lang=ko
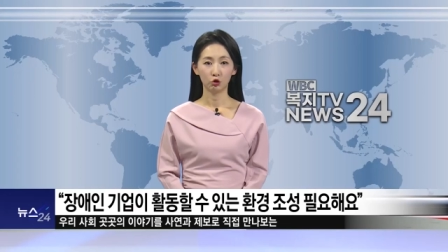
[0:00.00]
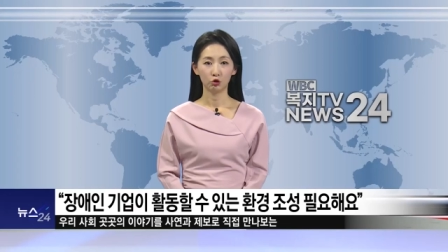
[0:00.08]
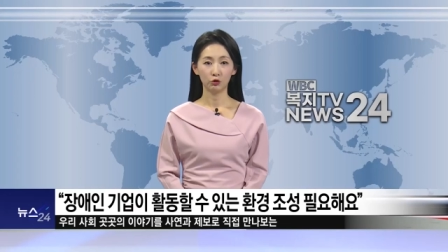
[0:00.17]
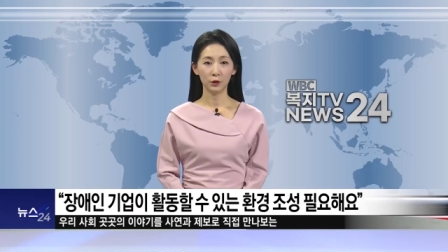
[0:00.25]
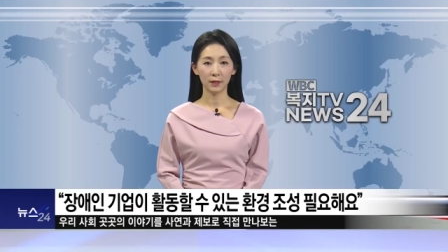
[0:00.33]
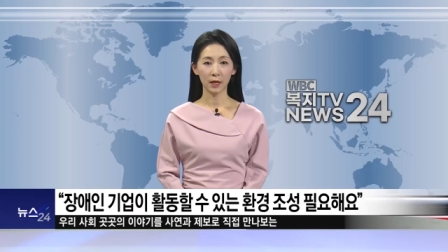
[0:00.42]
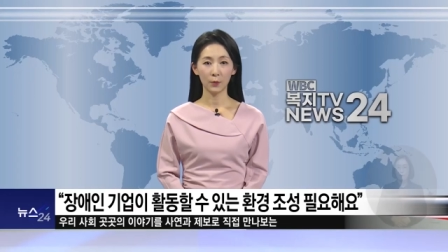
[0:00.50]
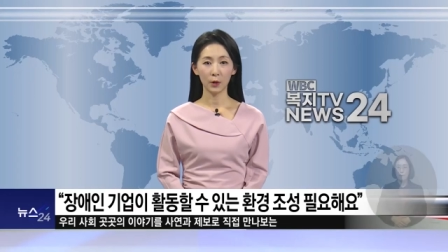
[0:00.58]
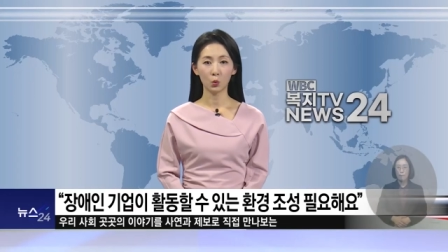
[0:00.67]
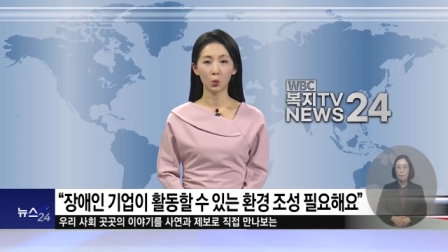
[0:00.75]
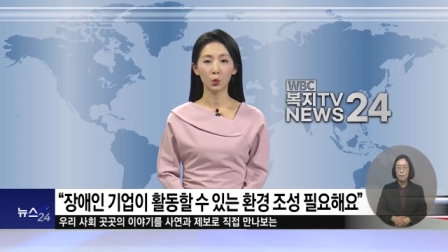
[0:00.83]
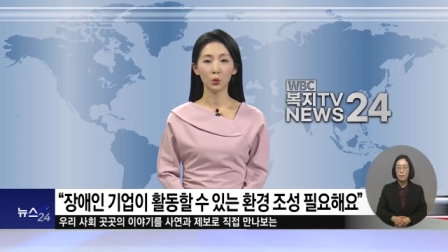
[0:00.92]
우리 사회
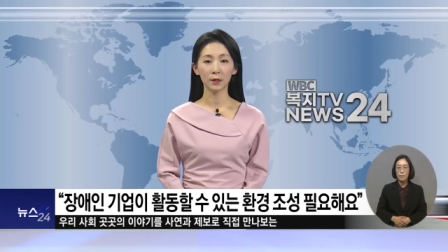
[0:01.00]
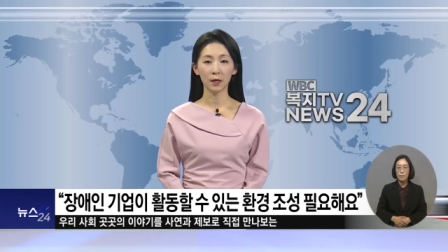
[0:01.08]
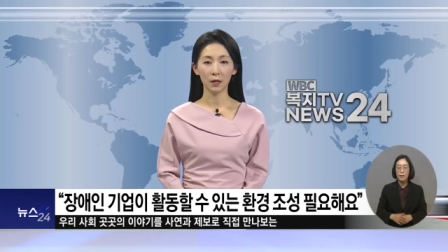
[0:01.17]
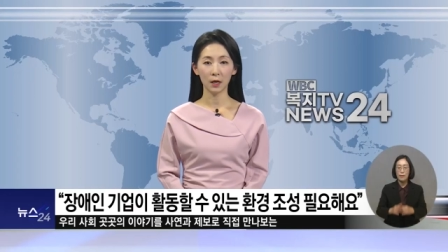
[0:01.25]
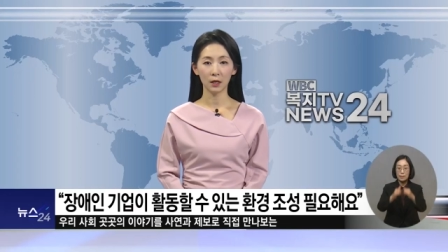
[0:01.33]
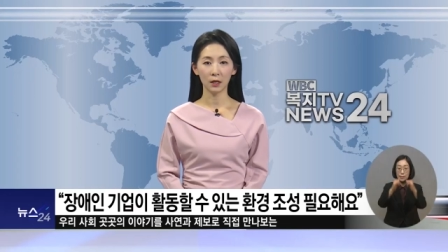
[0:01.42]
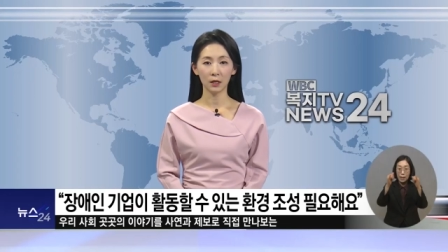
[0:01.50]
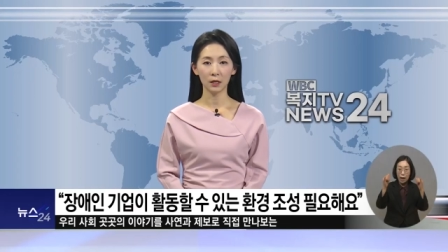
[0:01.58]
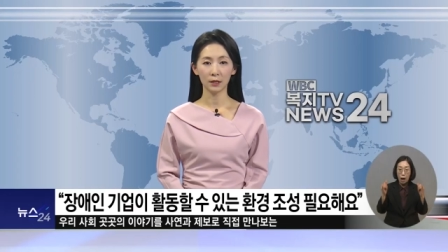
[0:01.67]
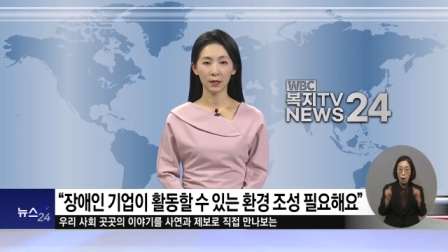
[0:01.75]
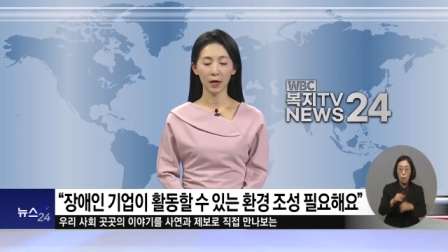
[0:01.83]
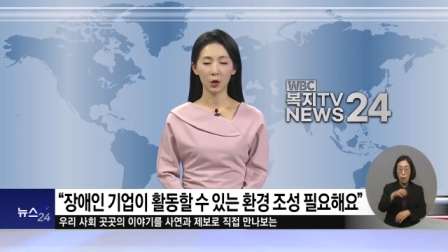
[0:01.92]
곳곳의
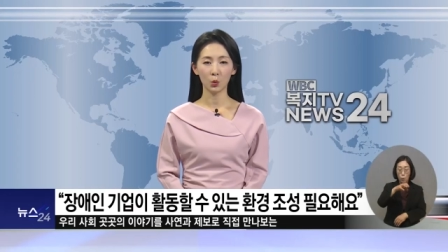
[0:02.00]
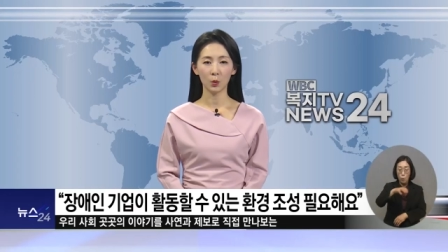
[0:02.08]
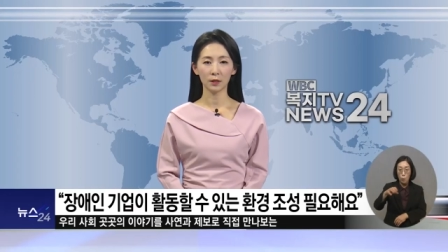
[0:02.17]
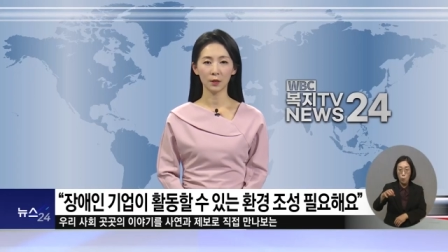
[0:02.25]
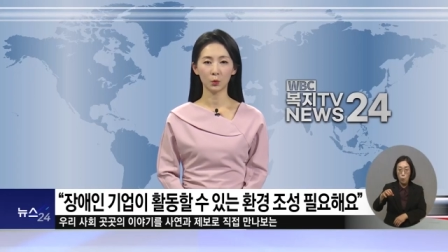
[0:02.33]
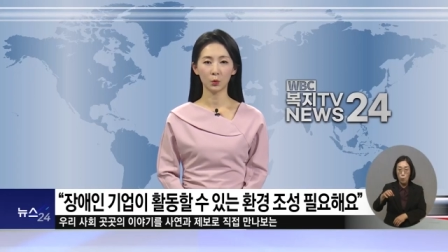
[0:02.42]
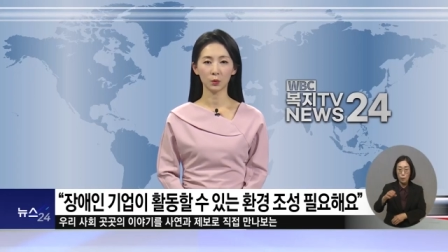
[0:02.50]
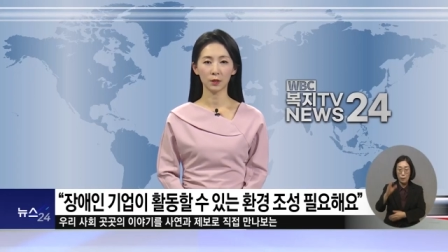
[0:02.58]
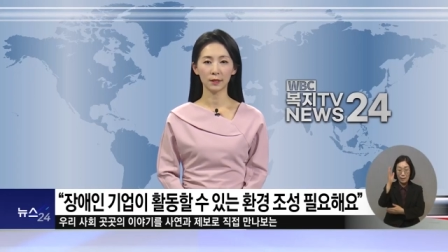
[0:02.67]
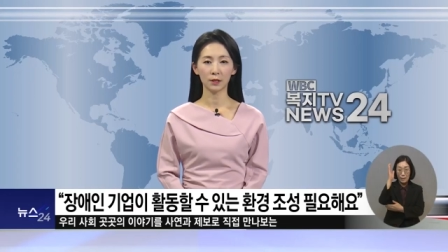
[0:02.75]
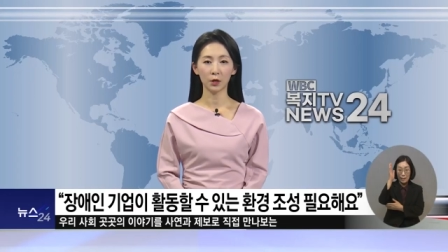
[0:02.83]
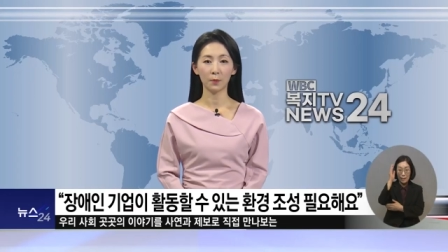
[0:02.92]
이야기를 사연과 제보로
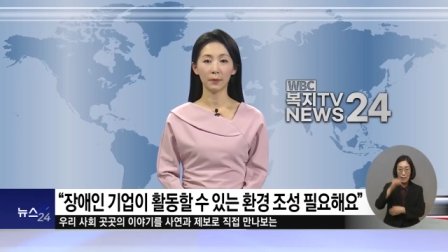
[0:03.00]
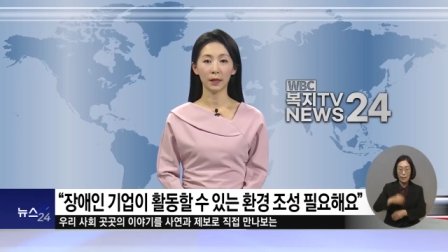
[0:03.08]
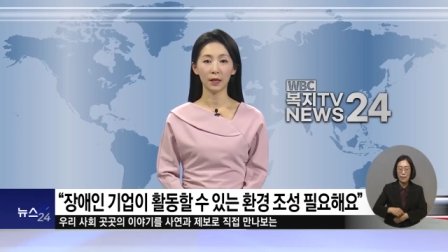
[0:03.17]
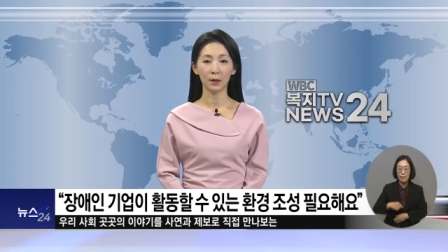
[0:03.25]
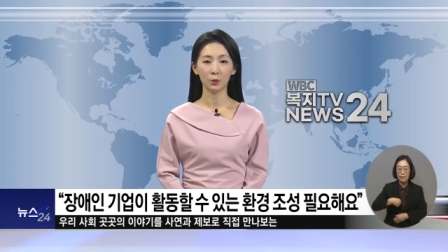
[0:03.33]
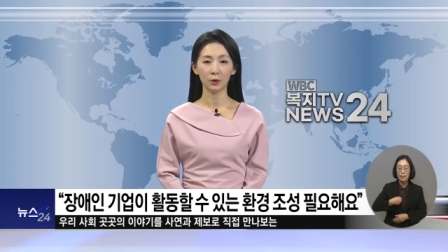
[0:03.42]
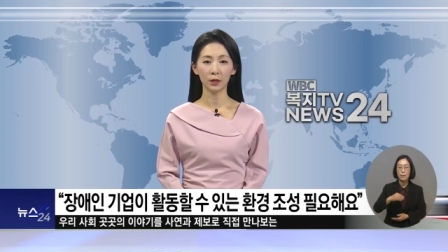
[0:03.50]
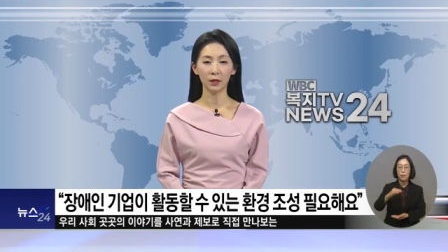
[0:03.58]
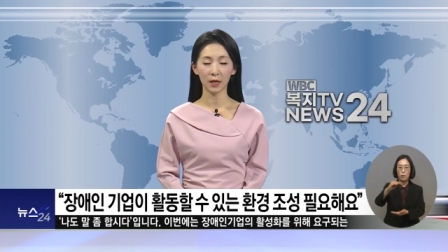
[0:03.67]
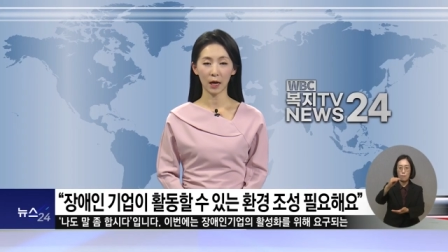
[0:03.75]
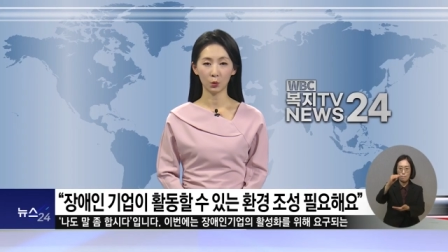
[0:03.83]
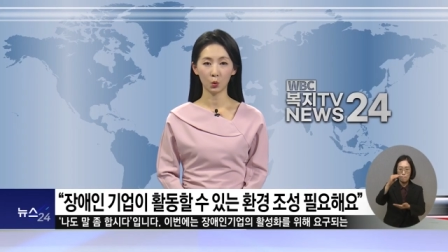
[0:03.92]
직접 만나보는
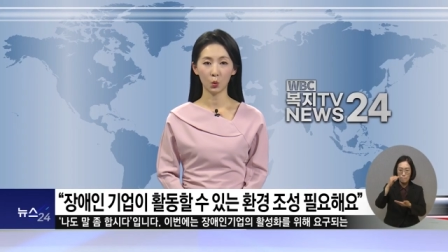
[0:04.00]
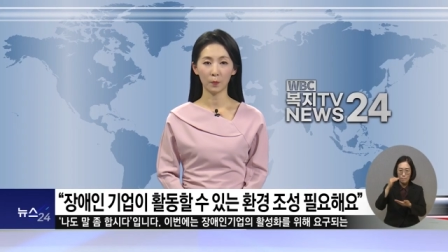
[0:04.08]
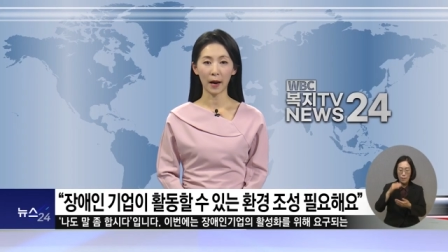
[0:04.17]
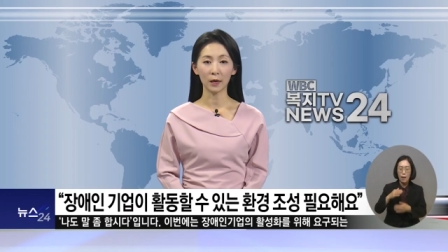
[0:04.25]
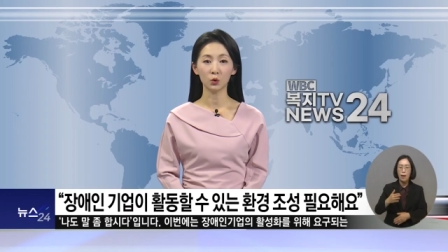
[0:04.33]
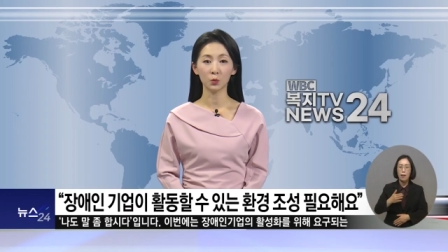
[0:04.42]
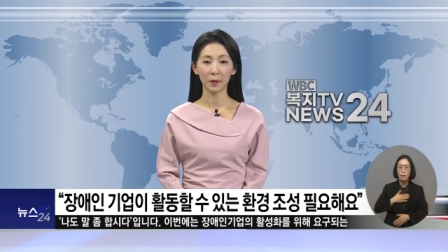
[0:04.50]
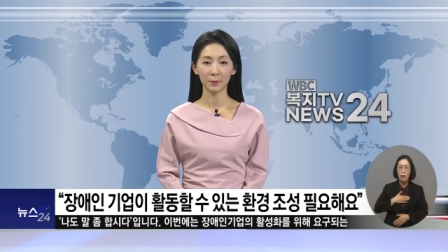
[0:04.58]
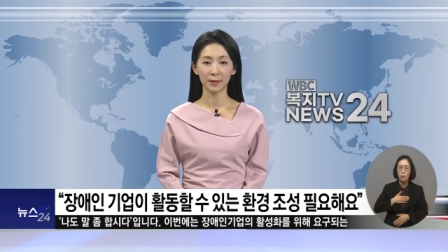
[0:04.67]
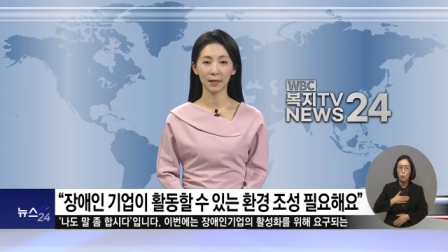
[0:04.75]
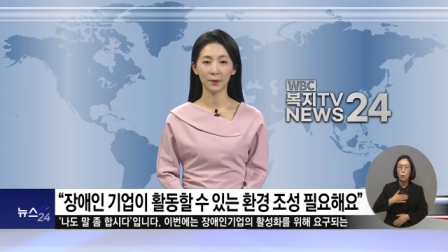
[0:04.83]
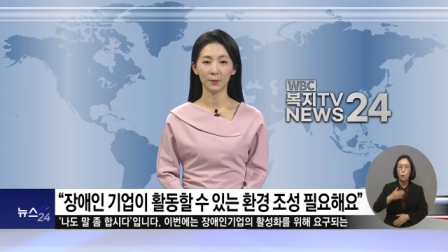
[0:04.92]
나도 말 좀
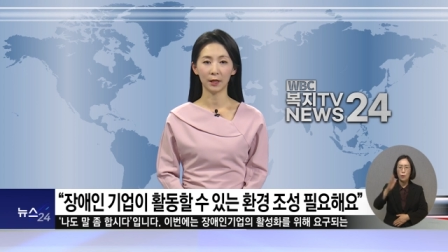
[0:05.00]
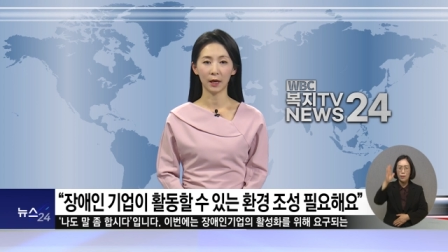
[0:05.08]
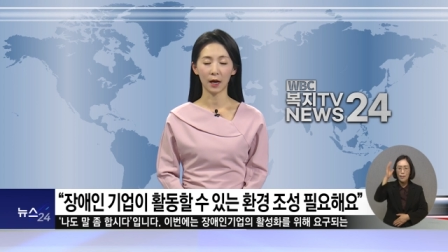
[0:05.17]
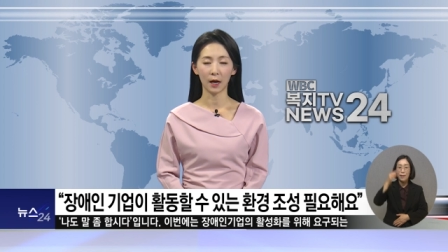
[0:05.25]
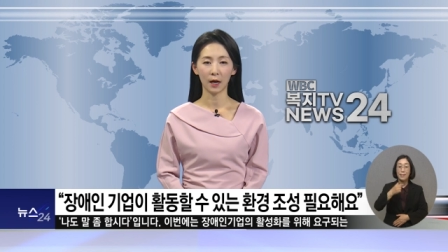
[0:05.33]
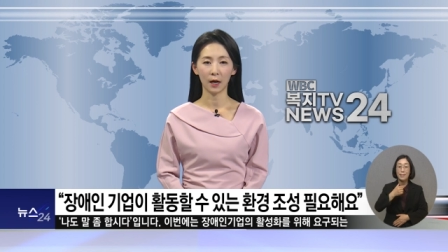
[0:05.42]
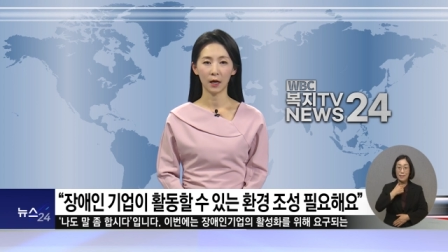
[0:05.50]
합시다입니다.